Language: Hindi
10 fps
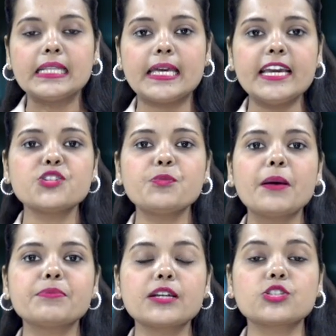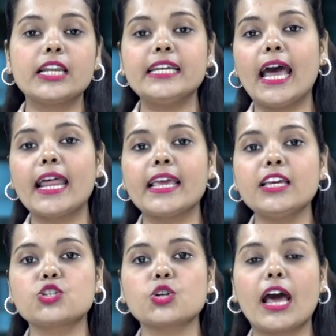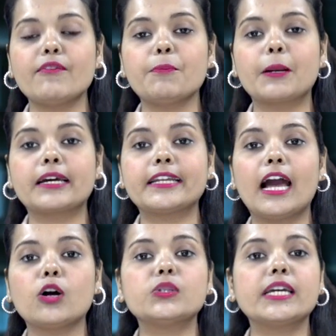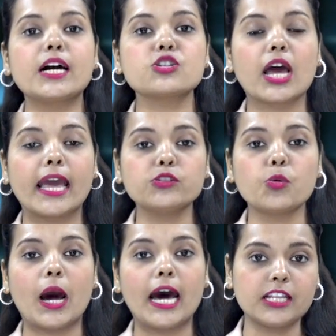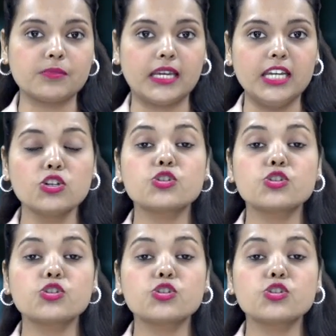देश में अब तक चली आ रही चुनावी प्रक्रिया को देखा जाए तो भारत में